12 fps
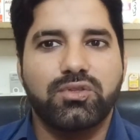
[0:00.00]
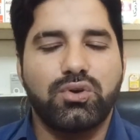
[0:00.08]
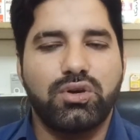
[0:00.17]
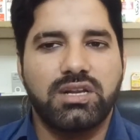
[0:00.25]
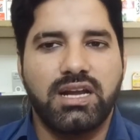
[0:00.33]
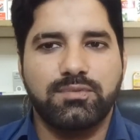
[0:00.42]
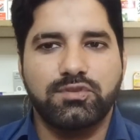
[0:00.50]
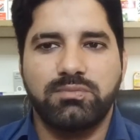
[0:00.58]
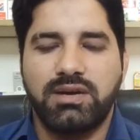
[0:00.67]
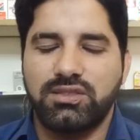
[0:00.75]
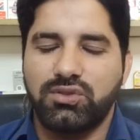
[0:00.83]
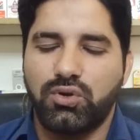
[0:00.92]
दो ड्राप
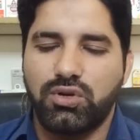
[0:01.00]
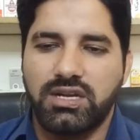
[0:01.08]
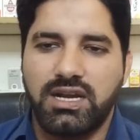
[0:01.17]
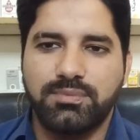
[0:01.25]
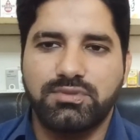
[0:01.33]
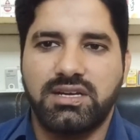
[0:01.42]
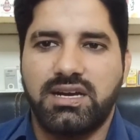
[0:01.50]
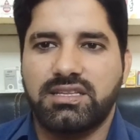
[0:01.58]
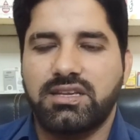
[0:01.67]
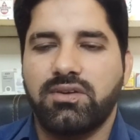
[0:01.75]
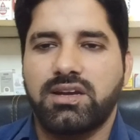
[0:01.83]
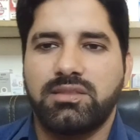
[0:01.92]
सुबह दो ड्राप रात
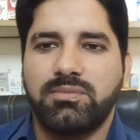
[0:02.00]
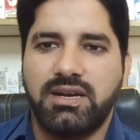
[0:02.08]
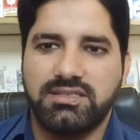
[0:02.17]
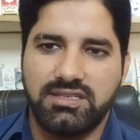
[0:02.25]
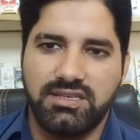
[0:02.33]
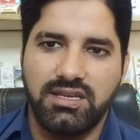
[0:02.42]
के वक्त बस